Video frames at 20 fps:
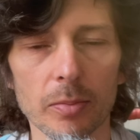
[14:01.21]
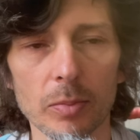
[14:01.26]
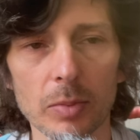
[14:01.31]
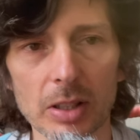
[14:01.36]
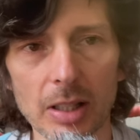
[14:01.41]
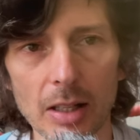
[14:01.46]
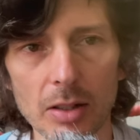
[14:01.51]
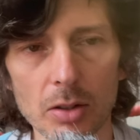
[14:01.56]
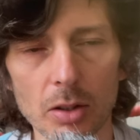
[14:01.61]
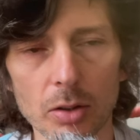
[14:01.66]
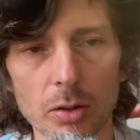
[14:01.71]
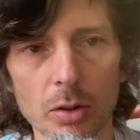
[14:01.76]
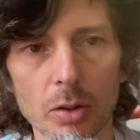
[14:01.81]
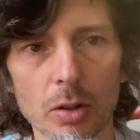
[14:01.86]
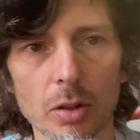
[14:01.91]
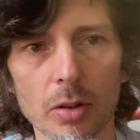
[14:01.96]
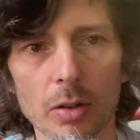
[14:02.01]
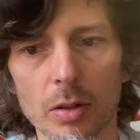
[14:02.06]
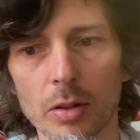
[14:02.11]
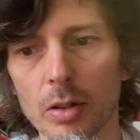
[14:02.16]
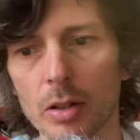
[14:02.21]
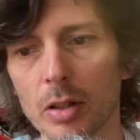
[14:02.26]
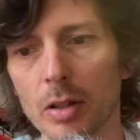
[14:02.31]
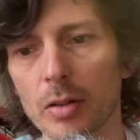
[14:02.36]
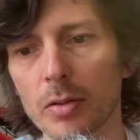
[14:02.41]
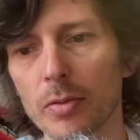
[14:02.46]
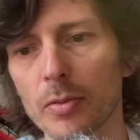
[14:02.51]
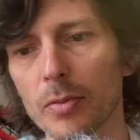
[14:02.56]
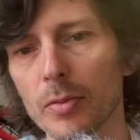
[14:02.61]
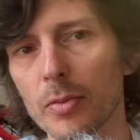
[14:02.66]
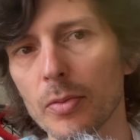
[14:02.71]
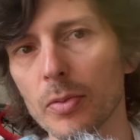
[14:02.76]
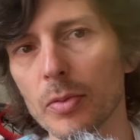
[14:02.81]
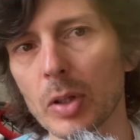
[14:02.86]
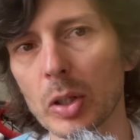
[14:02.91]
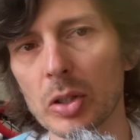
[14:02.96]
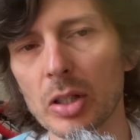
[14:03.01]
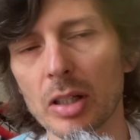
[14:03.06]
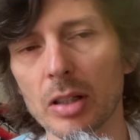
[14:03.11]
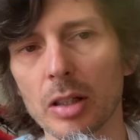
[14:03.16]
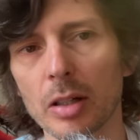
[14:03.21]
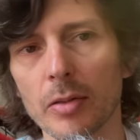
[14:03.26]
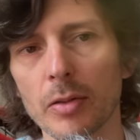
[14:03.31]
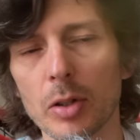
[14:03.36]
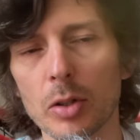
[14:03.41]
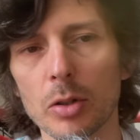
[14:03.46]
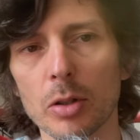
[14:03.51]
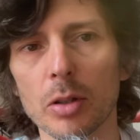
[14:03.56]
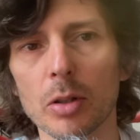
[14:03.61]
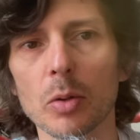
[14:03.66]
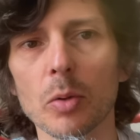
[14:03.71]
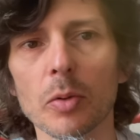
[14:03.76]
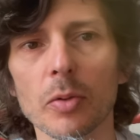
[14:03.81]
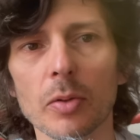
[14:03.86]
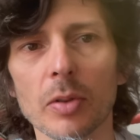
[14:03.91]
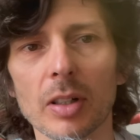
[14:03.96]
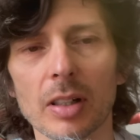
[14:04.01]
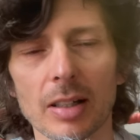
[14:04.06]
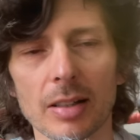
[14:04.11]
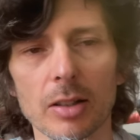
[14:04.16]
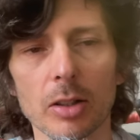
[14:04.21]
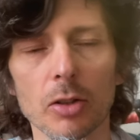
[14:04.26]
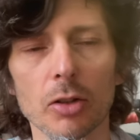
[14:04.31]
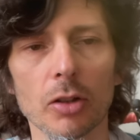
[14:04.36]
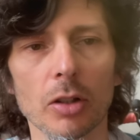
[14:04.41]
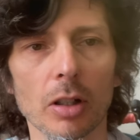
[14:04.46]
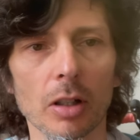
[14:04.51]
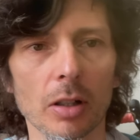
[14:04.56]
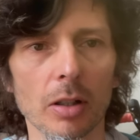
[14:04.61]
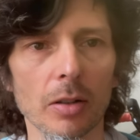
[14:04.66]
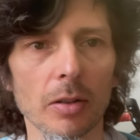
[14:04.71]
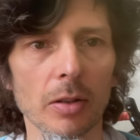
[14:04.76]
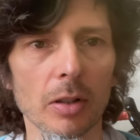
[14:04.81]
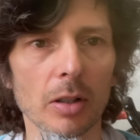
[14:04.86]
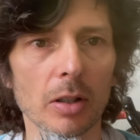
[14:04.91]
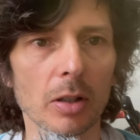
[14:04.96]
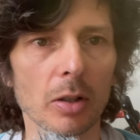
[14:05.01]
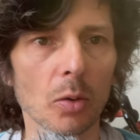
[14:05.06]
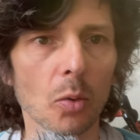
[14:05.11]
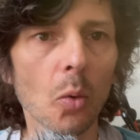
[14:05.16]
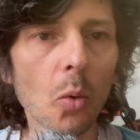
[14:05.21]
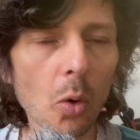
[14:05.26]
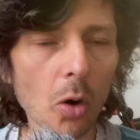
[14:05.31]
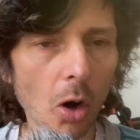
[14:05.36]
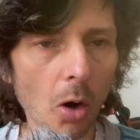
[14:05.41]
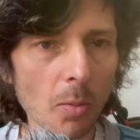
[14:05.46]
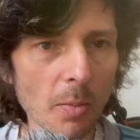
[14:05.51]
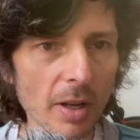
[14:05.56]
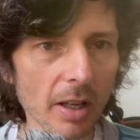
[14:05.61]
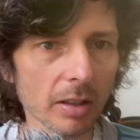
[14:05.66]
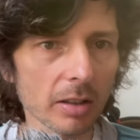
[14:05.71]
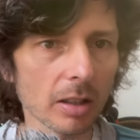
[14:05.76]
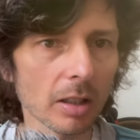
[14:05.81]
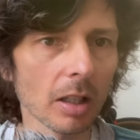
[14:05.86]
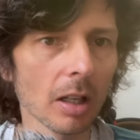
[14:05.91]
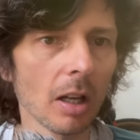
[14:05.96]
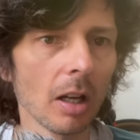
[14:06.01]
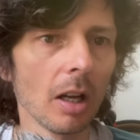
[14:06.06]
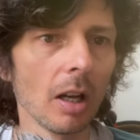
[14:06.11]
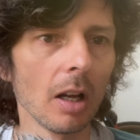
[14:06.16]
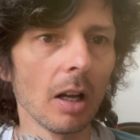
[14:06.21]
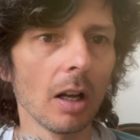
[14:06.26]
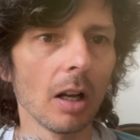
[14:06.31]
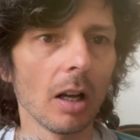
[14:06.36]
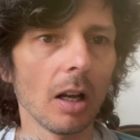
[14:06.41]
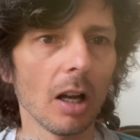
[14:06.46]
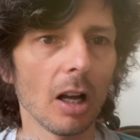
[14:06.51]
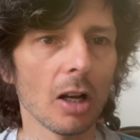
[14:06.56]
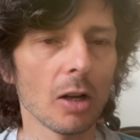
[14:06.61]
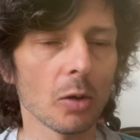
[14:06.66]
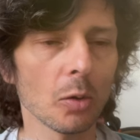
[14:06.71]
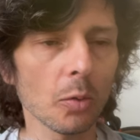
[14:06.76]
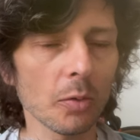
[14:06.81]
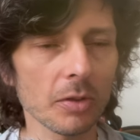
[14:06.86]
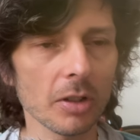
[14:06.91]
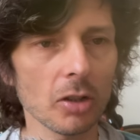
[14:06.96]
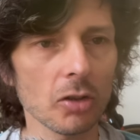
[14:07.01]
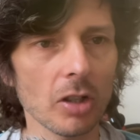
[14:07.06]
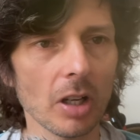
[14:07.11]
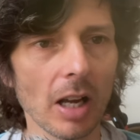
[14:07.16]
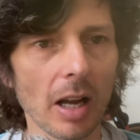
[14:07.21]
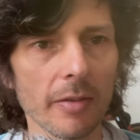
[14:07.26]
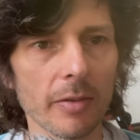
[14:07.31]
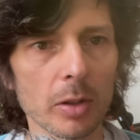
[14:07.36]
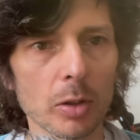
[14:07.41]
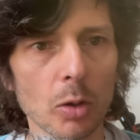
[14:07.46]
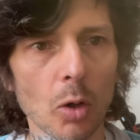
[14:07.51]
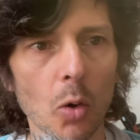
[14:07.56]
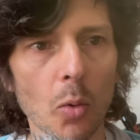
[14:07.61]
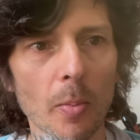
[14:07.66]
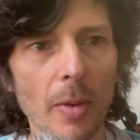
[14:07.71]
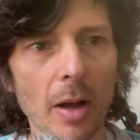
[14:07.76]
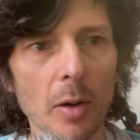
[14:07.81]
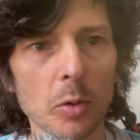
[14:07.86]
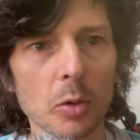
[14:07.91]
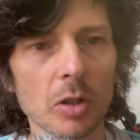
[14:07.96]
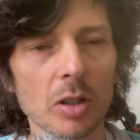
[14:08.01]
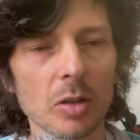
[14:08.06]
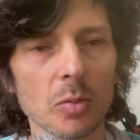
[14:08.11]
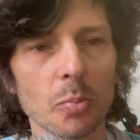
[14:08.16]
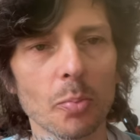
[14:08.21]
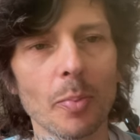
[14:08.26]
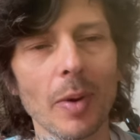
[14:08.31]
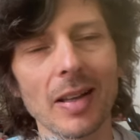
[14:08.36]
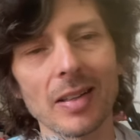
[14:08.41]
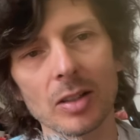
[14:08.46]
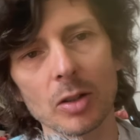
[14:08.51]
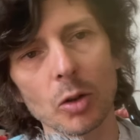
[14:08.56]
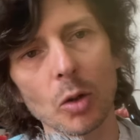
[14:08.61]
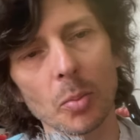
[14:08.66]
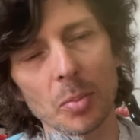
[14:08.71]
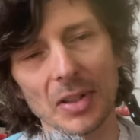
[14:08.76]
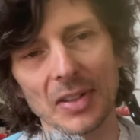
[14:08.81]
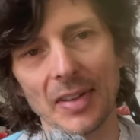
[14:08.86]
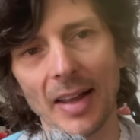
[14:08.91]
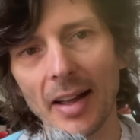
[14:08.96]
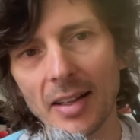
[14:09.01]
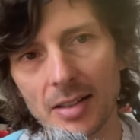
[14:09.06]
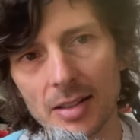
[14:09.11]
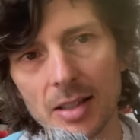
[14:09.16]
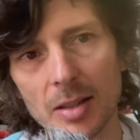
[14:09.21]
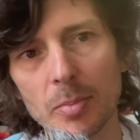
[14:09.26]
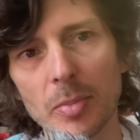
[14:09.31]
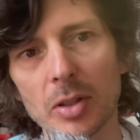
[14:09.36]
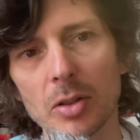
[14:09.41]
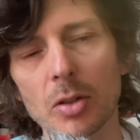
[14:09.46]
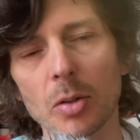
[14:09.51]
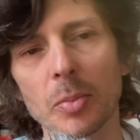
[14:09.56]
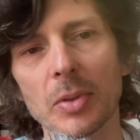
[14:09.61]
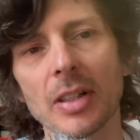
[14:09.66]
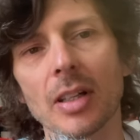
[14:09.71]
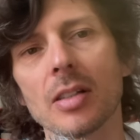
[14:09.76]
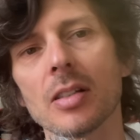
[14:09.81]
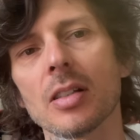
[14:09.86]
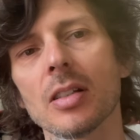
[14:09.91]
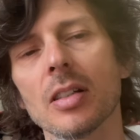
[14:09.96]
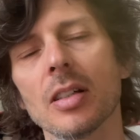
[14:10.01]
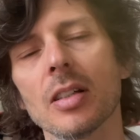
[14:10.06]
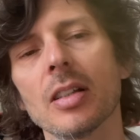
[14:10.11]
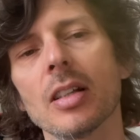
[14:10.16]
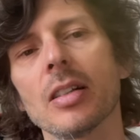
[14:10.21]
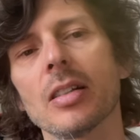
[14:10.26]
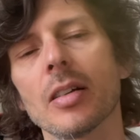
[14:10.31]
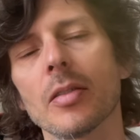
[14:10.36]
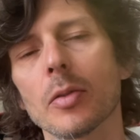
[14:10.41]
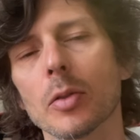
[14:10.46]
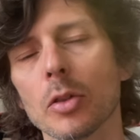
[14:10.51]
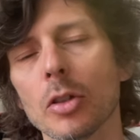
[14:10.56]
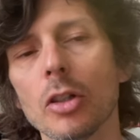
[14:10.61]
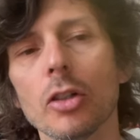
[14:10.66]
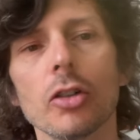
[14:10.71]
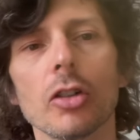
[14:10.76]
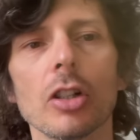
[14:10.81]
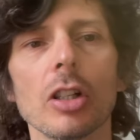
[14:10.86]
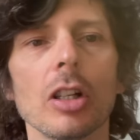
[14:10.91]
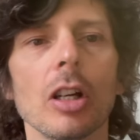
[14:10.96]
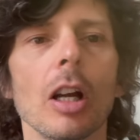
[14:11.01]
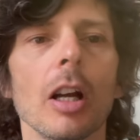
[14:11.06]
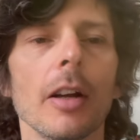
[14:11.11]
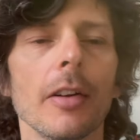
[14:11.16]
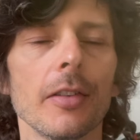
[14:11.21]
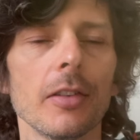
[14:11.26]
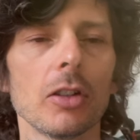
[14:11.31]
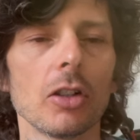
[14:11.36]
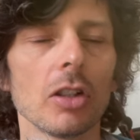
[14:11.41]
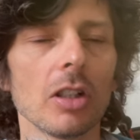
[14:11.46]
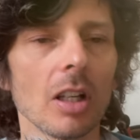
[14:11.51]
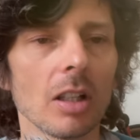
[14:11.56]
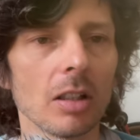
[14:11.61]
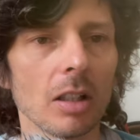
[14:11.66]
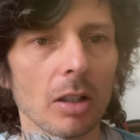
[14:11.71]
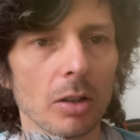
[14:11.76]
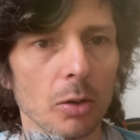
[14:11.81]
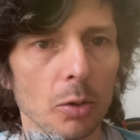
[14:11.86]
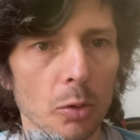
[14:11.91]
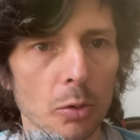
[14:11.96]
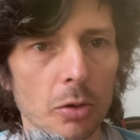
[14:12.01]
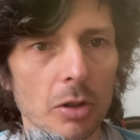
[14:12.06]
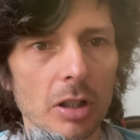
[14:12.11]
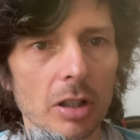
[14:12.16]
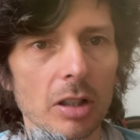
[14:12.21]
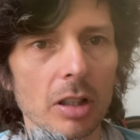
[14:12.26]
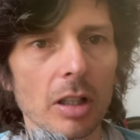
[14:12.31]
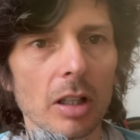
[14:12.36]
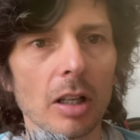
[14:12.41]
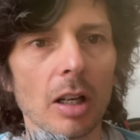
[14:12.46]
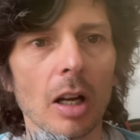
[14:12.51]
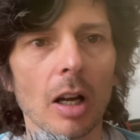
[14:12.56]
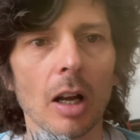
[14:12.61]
Sezon Y, wiosennych wyścigów klasycznych y, u kobiet. E, równie ciekawe co u mężczyzn, bez dominacji, bez dominacji jednej zawodniczki czy jednej drużyny.